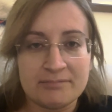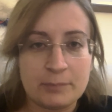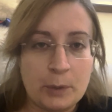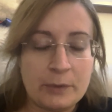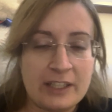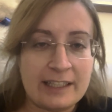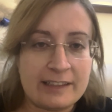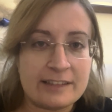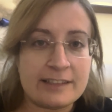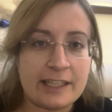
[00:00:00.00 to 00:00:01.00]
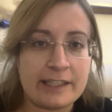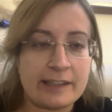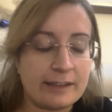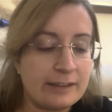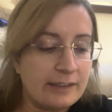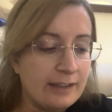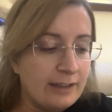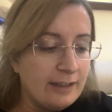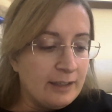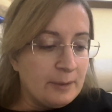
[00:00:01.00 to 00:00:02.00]
proprio alla leggera,
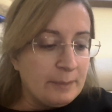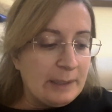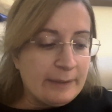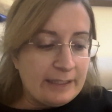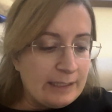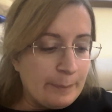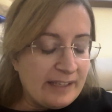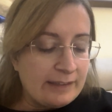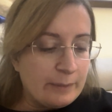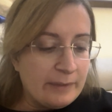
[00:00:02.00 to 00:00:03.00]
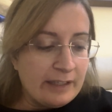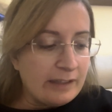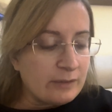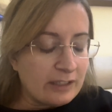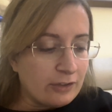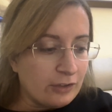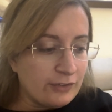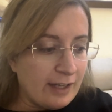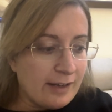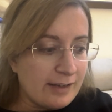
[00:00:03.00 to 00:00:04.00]
prima della pandemia è una
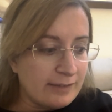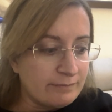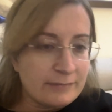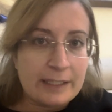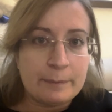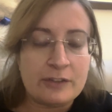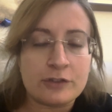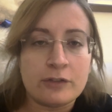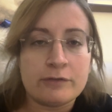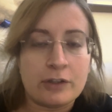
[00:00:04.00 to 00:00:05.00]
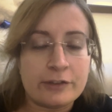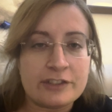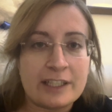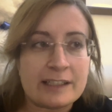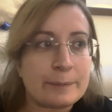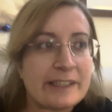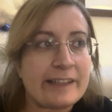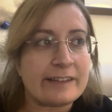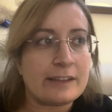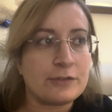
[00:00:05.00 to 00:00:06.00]
cosa che mi sconvolge, anche
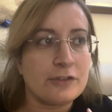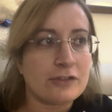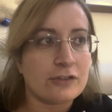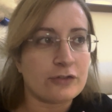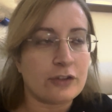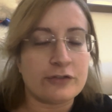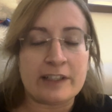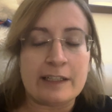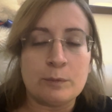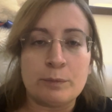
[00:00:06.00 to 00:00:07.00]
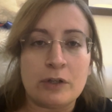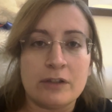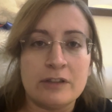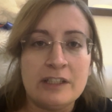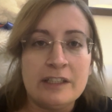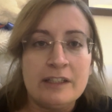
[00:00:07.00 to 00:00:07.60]
perché adesso non lo so, sarei un po'